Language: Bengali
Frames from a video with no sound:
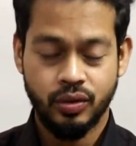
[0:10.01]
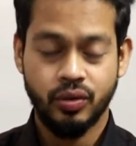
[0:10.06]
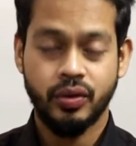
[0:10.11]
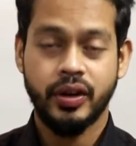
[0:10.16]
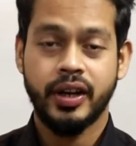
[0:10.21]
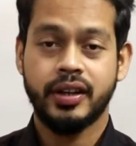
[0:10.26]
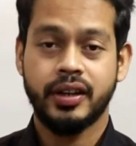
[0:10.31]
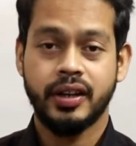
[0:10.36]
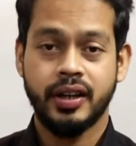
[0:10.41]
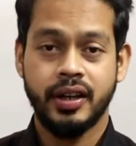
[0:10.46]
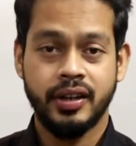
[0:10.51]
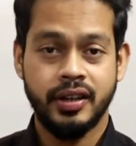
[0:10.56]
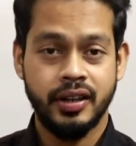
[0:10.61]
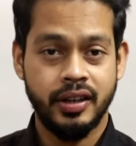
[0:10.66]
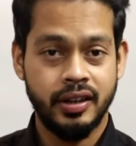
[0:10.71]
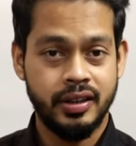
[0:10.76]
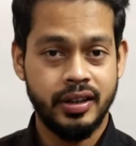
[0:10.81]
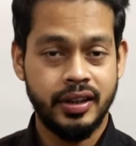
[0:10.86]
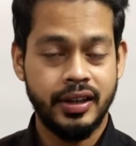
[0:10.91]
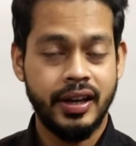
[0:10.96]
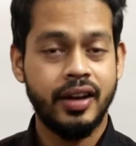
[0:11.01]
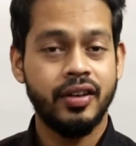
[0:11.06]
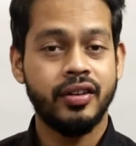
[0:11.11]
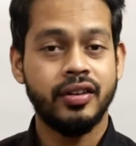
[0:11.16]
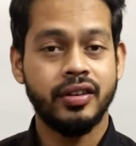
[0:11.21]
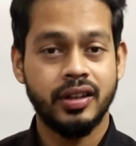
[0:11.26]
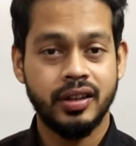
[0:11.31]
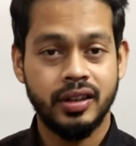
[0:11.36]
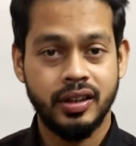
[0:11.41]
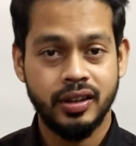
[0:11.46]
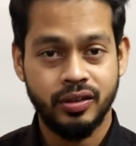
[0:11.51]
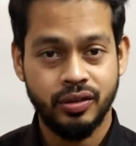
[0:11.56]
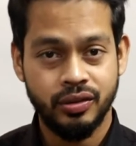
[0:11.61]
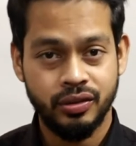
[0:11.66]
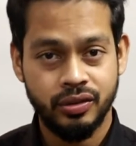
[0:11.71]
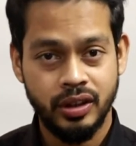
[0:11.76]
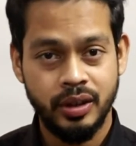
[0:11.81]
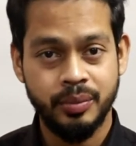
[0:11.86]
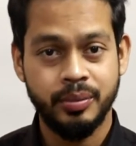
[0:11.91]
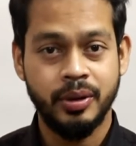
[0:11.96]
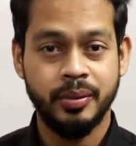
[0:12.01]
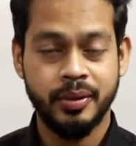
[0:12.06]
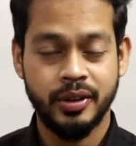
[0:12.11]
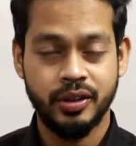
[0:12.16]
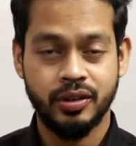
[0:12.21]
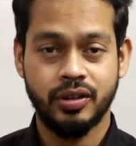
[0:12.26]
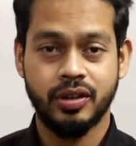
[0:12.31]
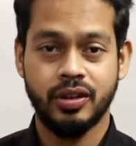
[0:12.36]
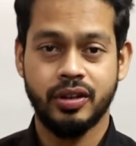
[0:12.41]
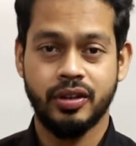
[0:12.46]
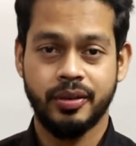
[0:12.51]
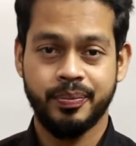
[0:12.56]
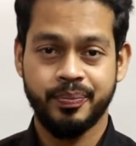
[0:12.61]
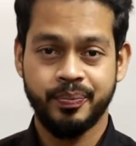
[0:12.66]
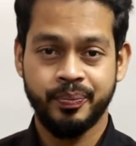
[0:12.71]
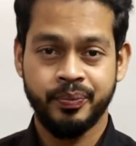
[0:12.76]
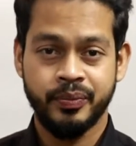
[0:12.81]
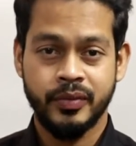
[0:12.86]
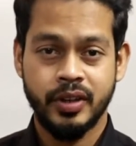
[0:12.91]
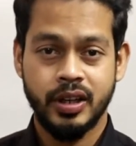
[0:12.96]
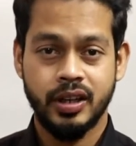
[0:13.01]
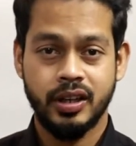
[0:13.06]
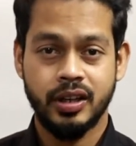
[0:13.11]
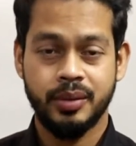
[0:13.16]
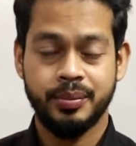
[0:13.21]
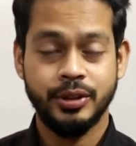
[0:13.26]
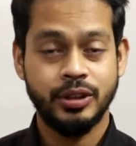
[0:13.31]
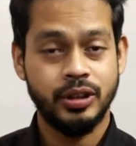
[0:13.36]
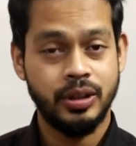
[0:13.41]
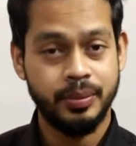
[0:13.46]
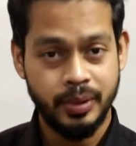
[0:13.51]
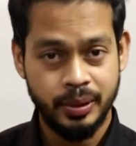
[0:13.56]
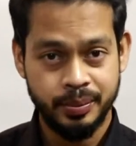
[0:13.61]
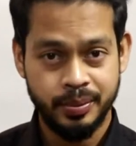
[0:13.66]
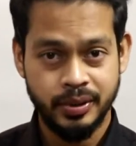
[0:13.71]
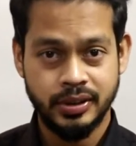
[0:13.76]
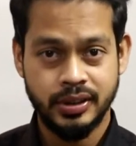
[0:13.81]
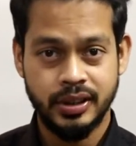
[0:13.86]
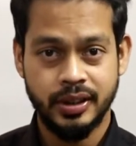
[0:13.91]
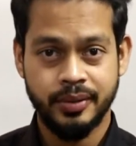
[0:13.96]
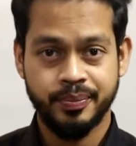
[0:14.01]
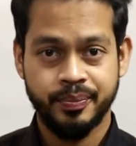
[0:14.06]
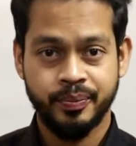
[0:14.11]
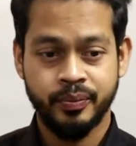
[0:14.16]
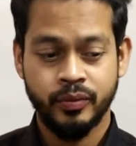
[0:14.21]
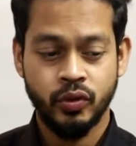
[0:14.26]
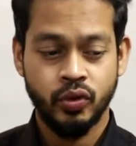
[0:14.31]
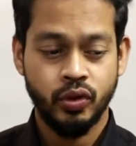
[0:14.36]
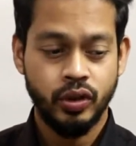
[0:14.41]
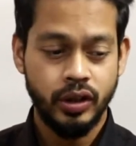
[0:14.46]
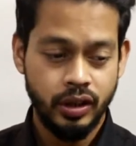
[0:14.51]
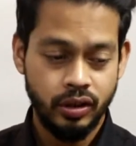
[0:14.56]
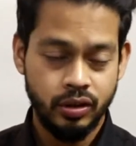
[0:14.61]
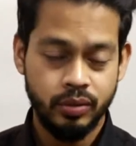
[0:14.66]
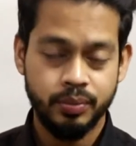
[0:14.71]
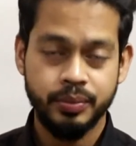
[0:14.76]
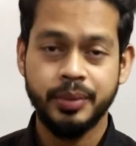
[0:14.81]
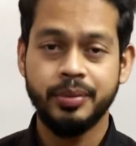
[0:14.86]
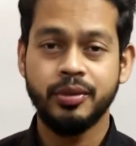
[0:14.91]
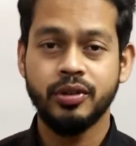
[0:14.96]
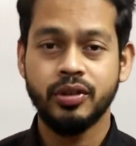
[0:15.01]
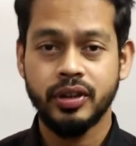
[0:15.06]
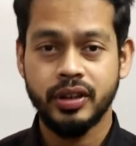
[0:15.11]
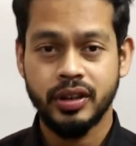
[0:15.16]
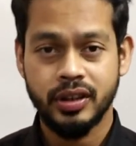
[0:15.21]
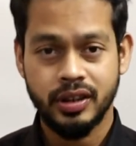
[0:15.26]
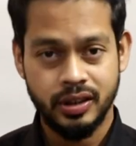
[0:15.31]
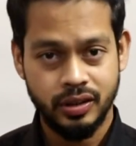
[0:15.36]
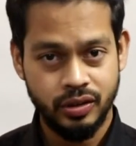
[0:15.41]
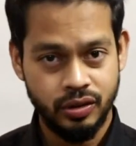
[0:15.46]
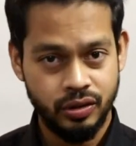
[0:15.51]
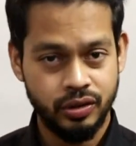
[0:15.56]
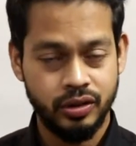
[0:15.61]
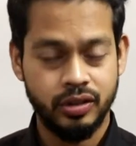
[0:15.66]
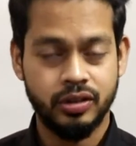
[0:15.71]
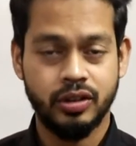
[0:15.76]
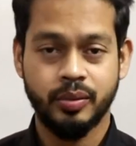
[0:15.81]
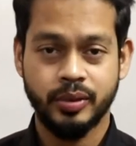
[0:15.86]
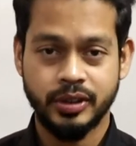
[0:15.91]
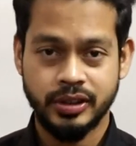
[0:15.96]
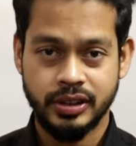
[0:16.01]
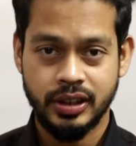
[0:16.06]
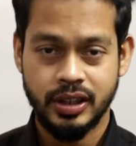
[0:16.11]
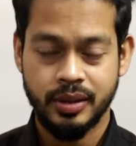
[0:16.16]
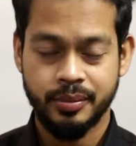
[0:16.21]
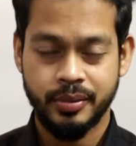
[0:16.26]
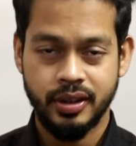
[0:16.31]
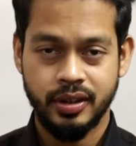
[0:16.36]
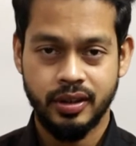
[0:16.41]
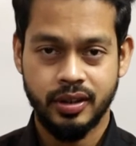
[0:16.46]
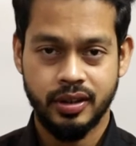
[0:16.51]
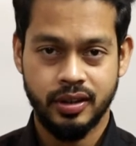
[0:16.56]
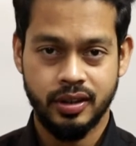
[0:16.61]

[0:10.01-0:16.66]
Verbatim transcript: কোন একটা এন্ট্রিতে কেন ইন্টারনাল কন্ট্রোল ইমপ্লিমেন্ট করা হয় এটার পিছনে পারপাস কি তো এরকম বিভিন্ন ইন্টারনাল কন্ট্রোল টপিক্স নিয়ে আমি